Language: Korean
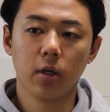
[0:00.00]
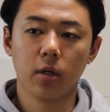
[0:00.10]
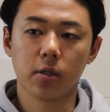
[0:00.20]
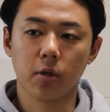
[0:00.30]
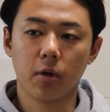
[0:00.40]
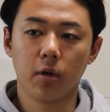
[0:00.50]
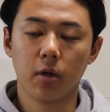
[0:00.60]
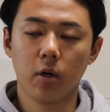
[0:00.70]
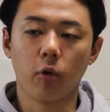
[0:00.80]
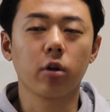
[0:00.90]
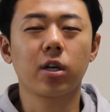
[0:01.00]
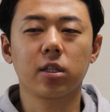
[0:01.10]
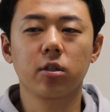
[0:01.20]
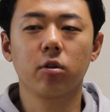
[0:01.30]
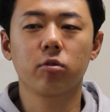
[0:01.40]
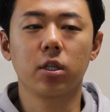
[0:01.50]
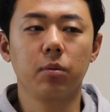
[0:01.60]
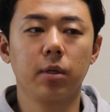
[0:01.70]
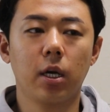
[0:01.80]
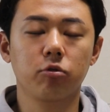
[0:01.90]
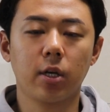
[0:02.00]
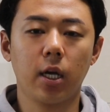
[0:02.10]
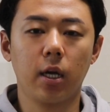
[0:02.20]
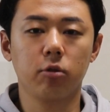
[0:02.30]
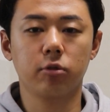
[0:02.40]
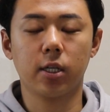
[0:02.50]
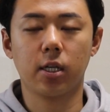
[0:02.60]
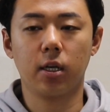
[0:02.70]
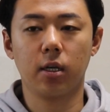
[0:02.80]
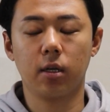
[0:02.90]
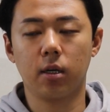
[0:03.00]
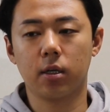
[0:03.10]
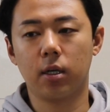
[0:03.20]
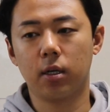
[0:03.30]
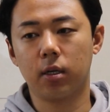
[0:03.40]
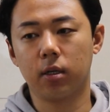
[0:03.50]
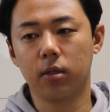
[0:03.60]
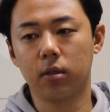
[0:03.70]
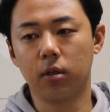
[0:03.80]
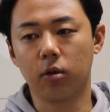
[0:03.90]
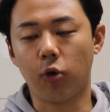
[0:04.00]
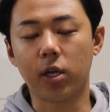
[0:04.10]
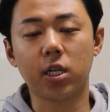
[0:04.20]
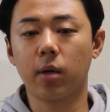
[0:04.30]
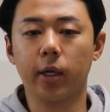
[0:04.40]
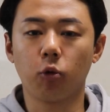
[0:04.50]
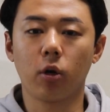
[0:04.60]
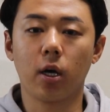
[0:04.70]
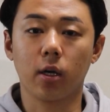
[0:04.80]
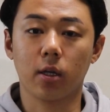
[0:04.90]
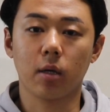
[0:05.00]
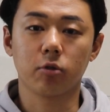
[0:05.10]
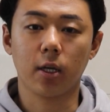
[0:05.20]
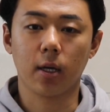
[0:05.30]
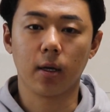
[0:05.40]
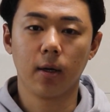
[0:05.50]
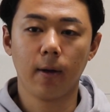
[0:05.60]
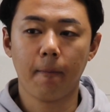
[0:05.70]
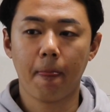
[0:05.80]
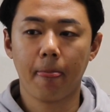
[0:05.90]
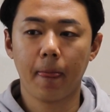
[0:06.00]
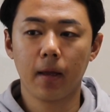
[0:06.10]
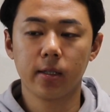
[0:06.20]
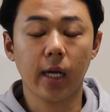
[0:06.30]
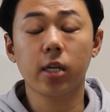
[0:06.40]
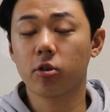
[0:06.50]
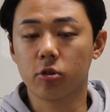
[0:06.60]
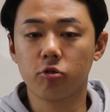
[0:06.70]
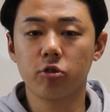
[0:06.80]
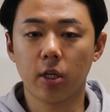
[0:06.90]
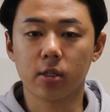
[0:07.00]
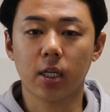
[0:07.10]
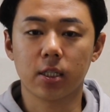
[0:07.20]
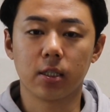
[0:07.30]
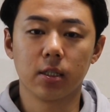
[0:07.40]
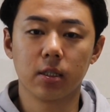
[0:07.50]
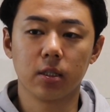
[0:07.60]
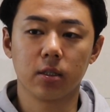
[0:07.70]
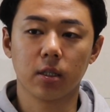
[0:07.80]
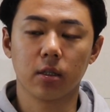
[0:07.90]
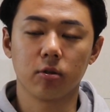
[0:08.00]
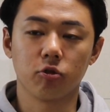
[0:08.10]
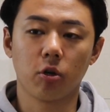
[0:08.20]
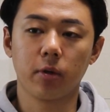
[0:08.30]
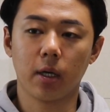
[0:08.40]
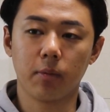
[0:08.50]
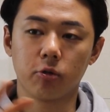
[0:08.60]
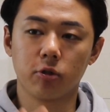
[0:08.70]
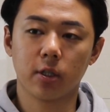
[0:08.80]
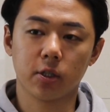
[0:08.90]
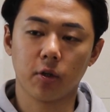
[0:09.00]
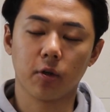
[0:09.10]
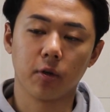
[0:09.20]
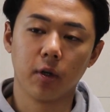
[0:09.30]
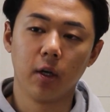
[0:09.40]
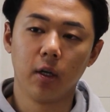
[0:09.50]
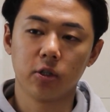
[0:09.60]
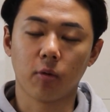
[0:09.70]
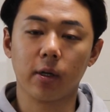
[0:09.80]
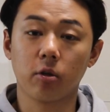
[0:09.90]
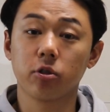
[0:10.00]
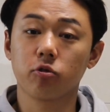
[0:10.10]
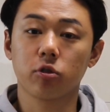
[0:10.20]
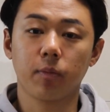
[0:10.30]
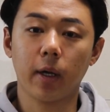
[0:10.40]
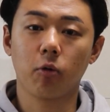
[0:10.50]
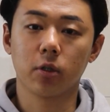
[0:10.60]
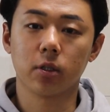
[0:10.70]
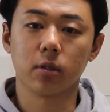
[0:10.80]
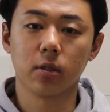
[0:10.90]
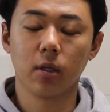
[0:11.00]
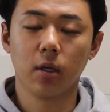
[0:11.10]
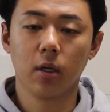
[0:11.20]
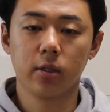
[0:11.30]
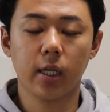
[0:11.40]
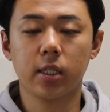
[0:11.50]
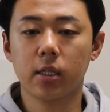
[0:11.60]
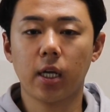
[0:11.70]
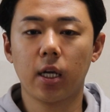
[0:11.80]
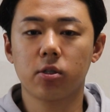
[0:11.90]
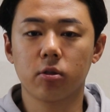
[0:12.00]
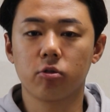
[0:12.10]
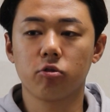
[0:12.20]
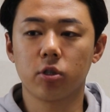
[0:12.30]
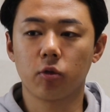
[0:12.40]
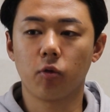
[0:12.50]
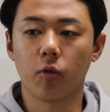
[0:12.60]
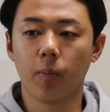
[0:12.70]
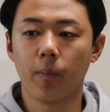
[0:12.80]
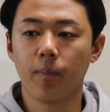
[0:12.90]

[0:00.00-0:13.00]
그래서 월급 같은 경우는 이미 한국해운 회사가 굉장히 많이 올라왔기 때문에 세계적인 수준이에요 사실 진짜 유럽이나 미국이나 저 정말 선진국들 빼고는 세제, 세계적인 수준이고